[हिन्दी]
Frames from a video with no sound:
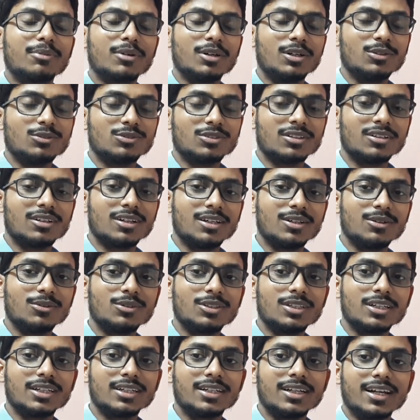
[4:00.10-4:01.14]
प्रोड्यूसर नए
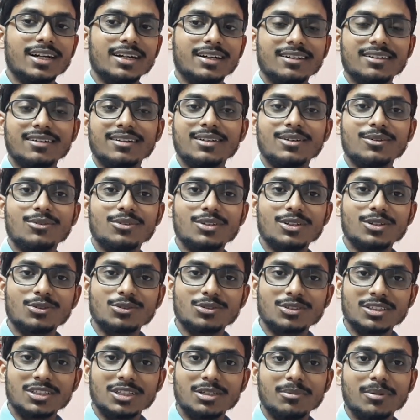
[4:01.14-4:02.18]
होते हैं डायरेक्टर नए होते हैं तो
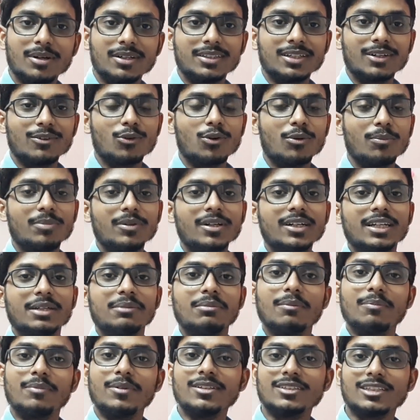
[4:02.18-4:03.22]
सीधी बात है वो अपनी
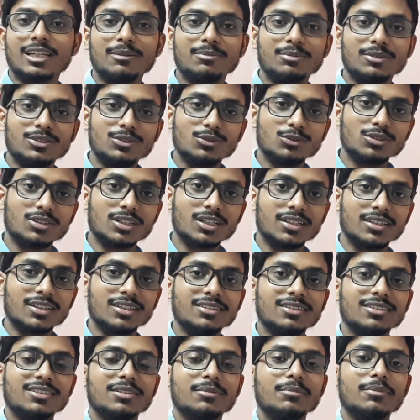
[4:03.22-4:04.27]
टीम अपने हिसाब से चूज़ करते
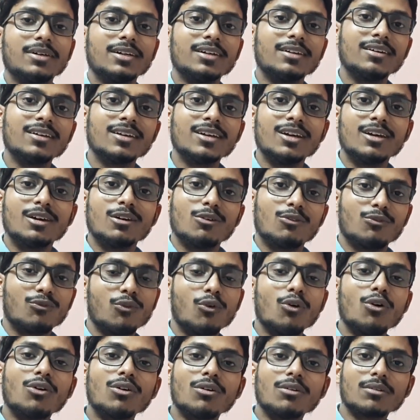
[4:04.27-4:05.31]
हैं जिससे मैं
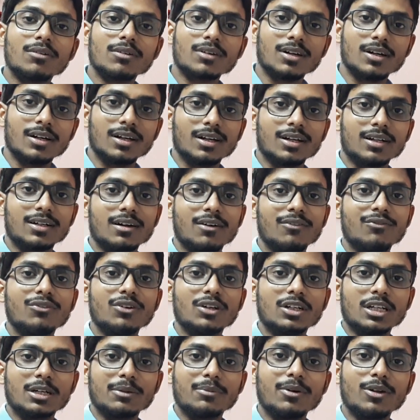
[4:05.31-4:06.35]
वो
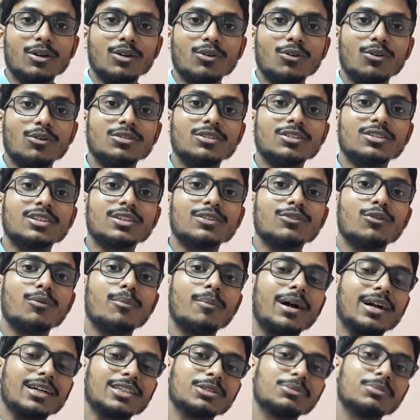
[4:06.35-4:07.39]
कंफर्टेबल हूँ और जिससे वो
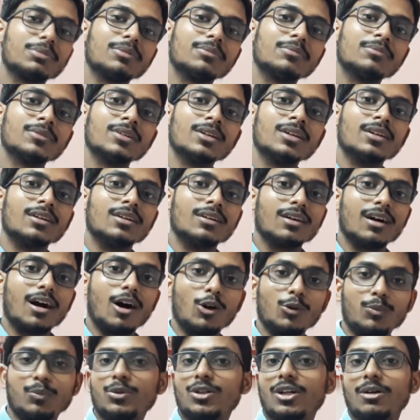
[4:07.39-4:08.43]
मैक्सिमम
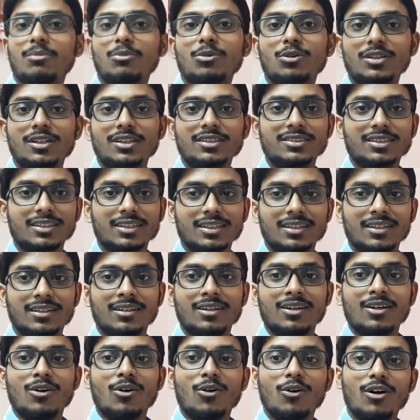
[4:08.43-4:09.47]
आउटपुट आपको दे सकें
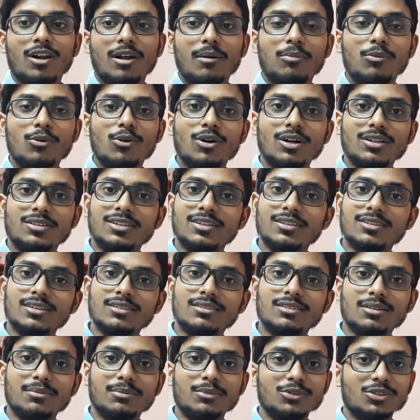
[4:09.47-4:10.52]
और आपको अच्छे से
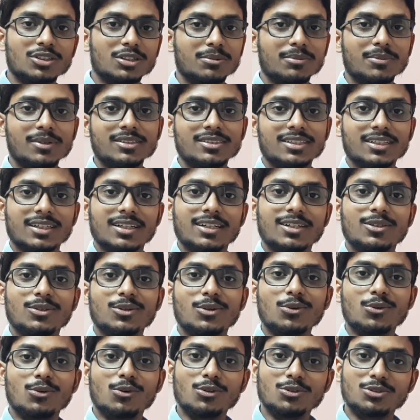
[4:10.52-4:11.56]
अच्छे म्यूज़िक मिल सके
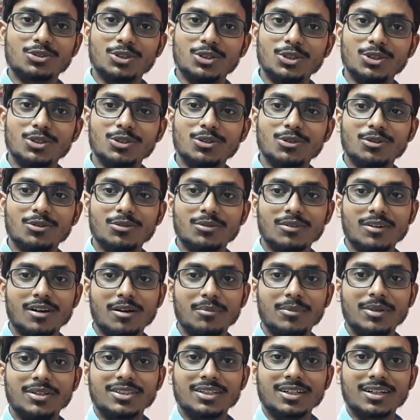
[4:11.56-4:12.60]
तो कोक स्टूडियो
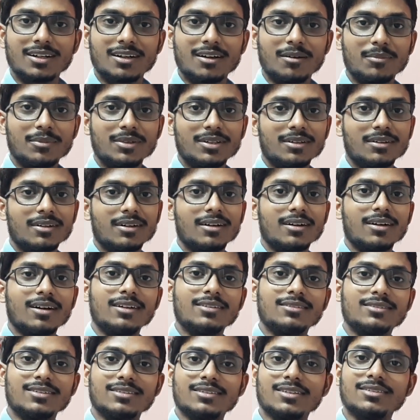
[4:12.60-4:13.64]
हमेशा हमें
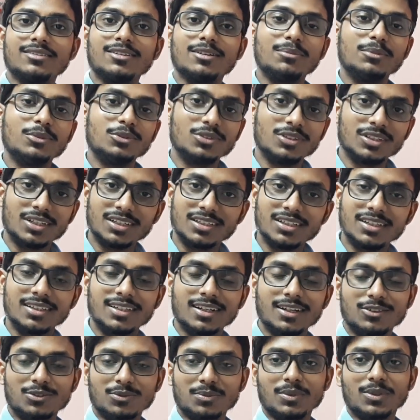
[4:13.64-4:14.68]
अच्छे से अच्छे म्यूज़िक ही
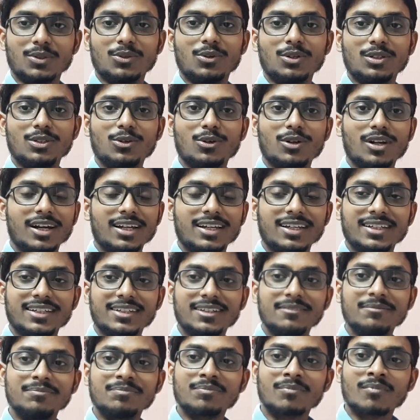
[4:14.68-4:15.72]
देता है उसमें कोई दो राय नहीं है